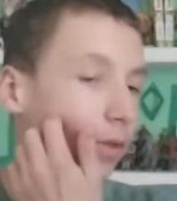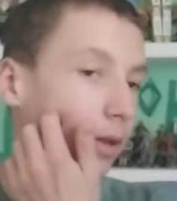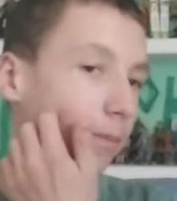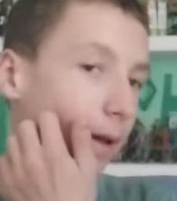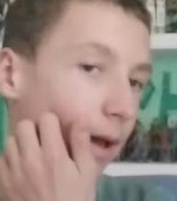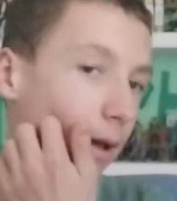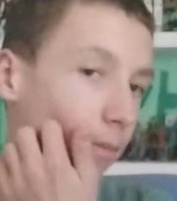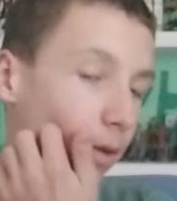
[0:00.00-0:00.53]

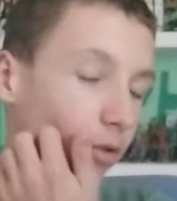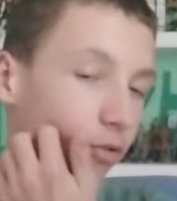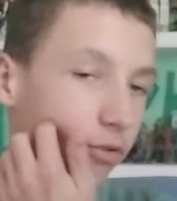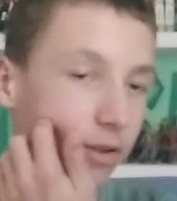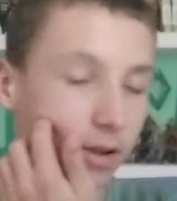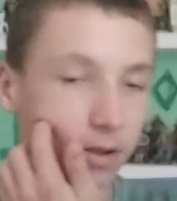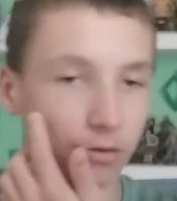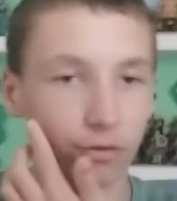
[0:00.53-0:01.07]
bah, amène
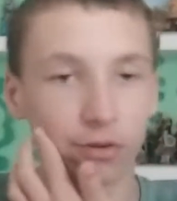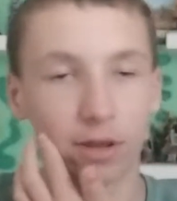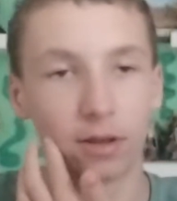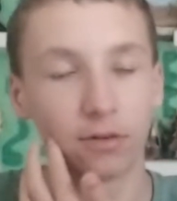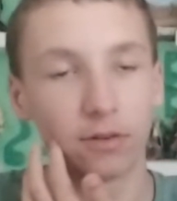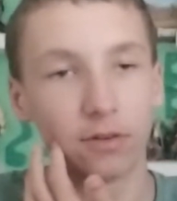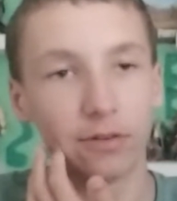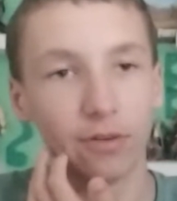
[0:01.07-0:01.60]
jusqu'à un
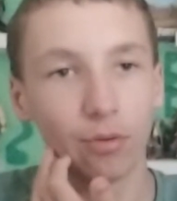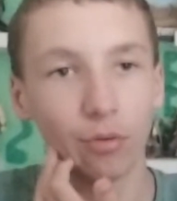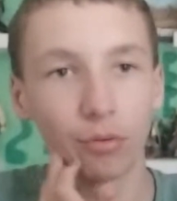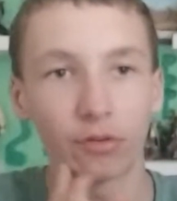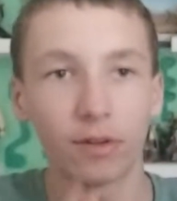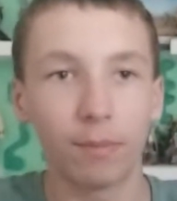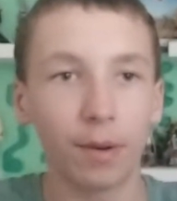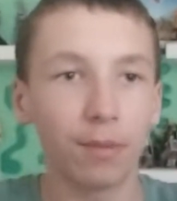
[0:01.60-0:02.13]
de ces silos,
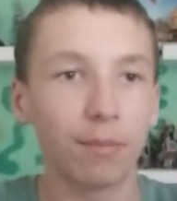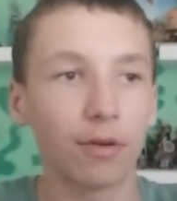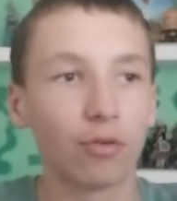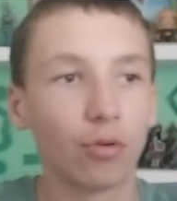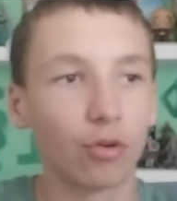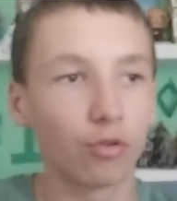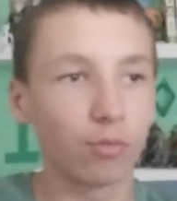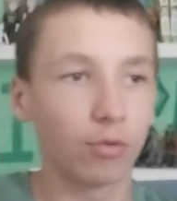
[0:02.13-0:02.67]
donc c'est pas une base
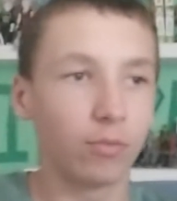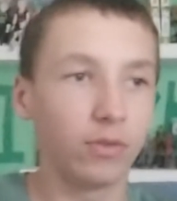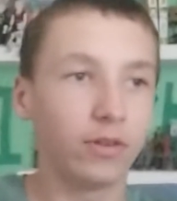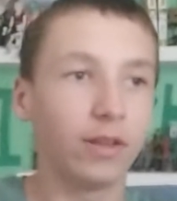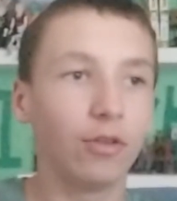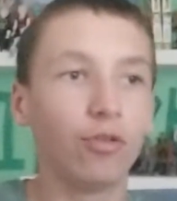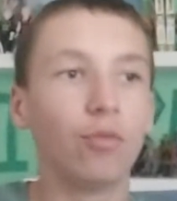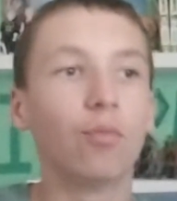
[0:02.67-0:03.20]
de lancement de
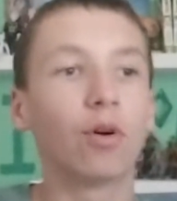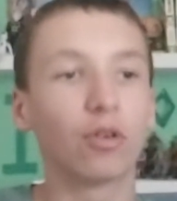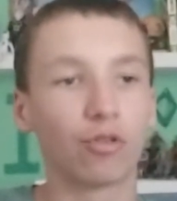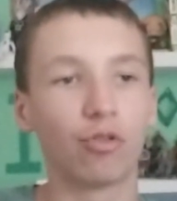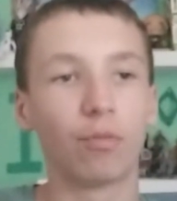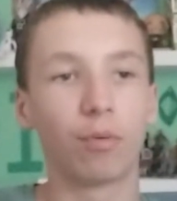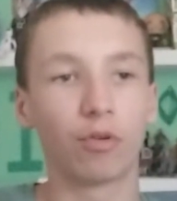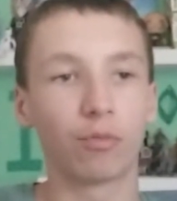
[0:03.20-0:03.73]
missiles, du moins
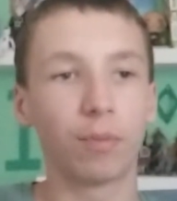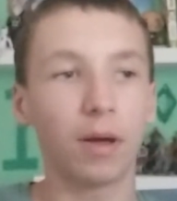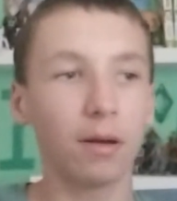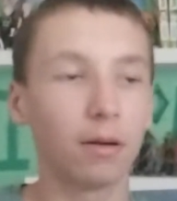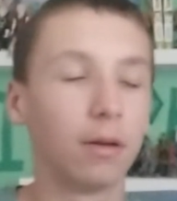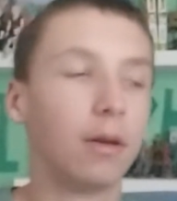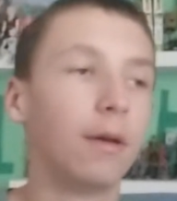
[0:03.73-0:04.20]
je le pense pas.